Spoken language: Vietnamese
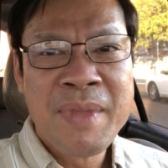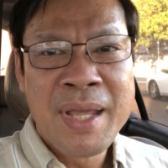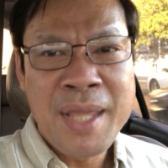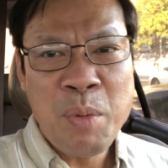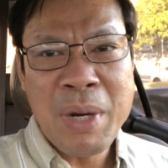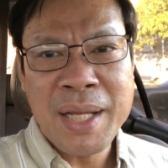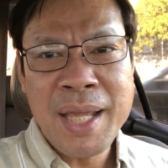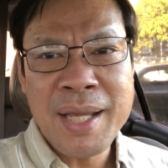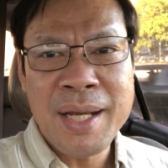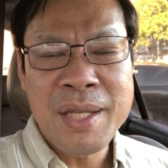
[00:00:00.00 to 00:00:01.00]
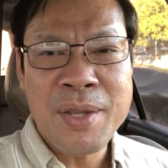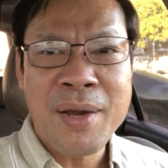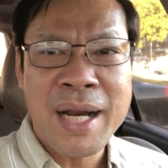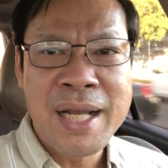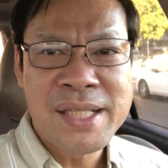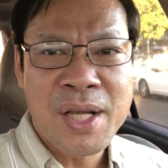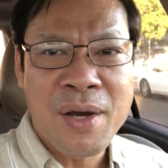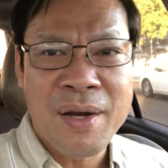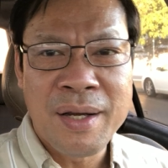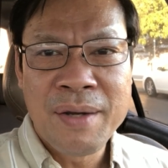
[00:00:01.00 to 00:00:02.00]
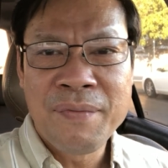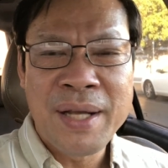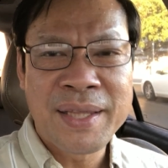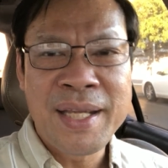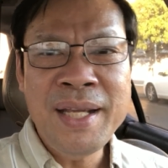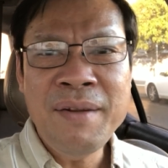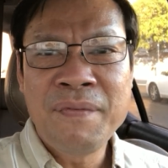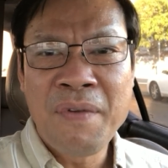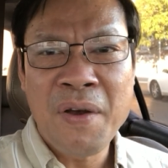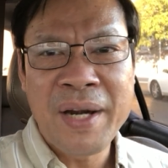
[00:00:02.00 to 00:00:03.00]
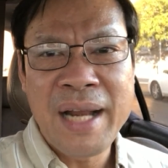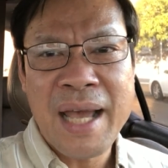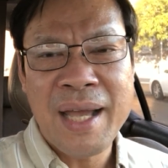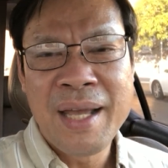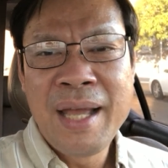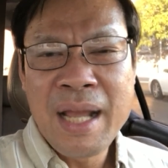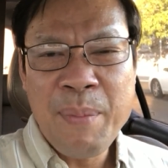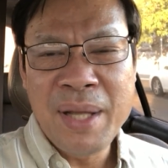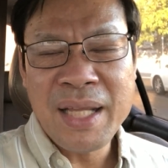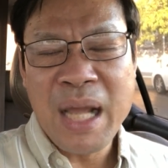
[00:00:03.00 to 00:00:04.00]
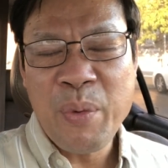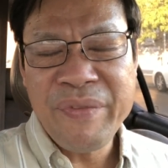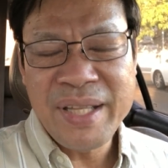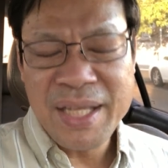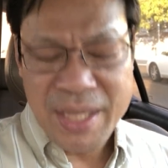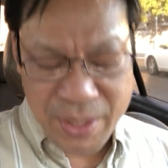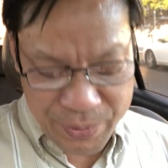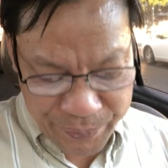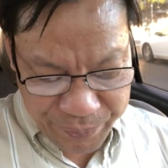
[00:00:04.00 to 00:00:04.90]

nhấn nút đăng ký kênh cho Cali Sài Gòn và tiếng Florida. Cảm ơn tất cả quý vị thật nhiều.